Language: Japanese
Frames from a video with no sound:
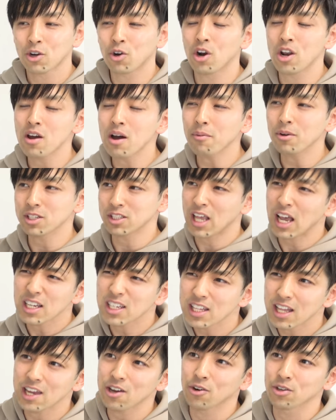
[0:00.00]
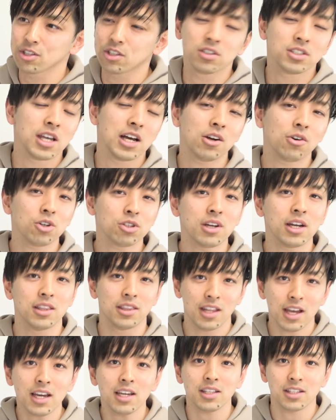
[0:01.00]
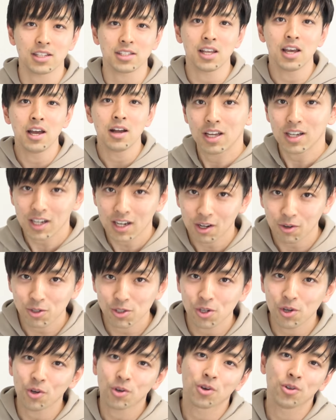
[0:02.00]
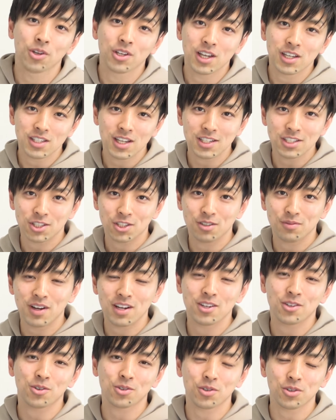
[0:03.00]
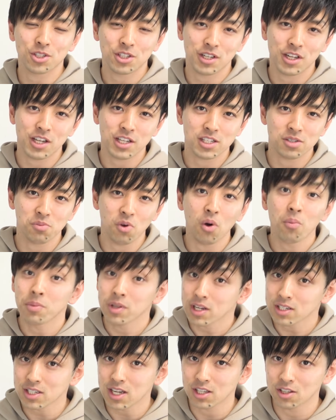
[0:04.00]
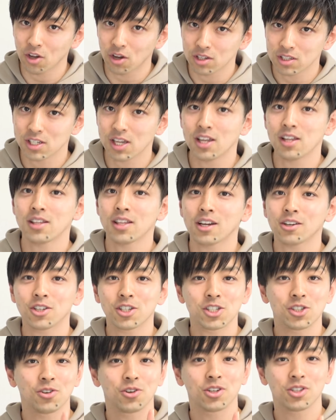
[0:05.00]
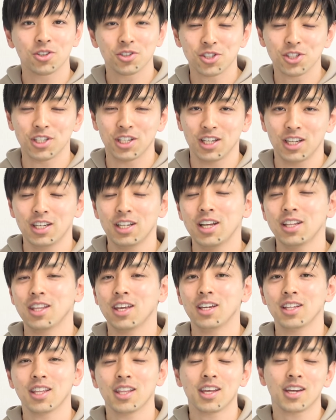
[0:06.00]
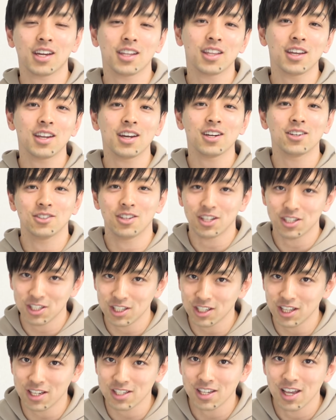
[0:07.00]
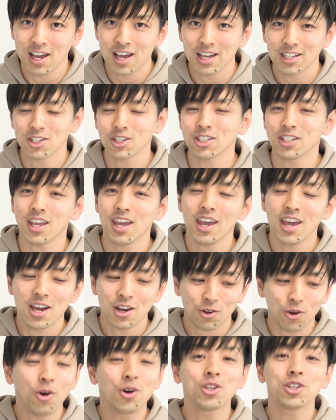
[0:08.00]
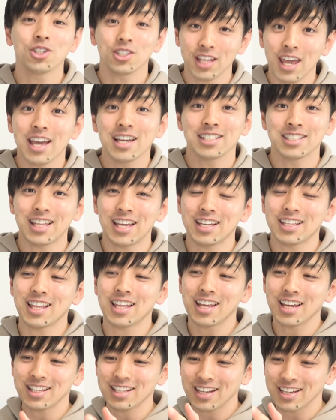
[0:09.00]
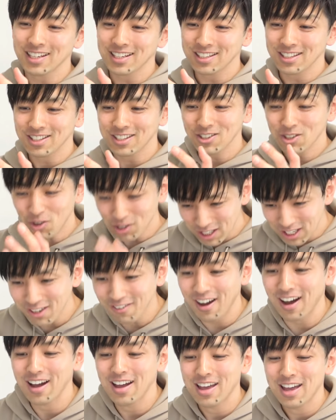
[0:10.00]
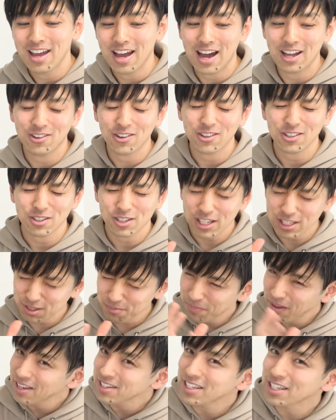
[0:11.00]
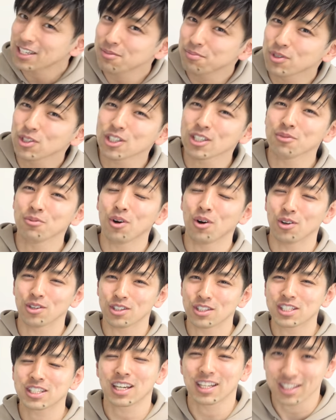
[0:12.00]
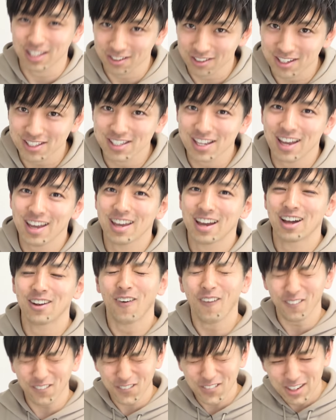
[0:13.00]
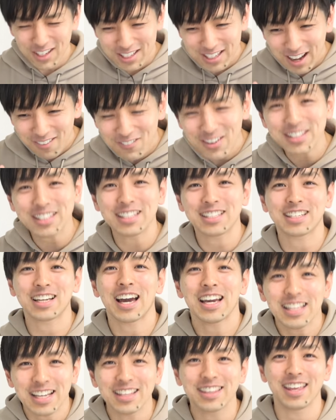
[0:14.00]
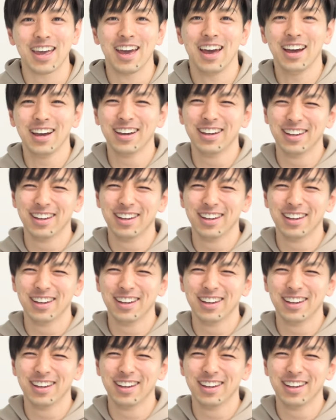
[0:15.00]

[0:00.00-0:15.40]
これはもう詐欺だよっていう参考書はないんです。だからこそ、この優しく丸ごとシリーズも皆さんの選択肢の一つに入れていただけたら嬉しいです。そして、購入ね、していただいた時には、あの、ぜひ別冊ブックも使ってください。あの、本当に頑張って書いたんで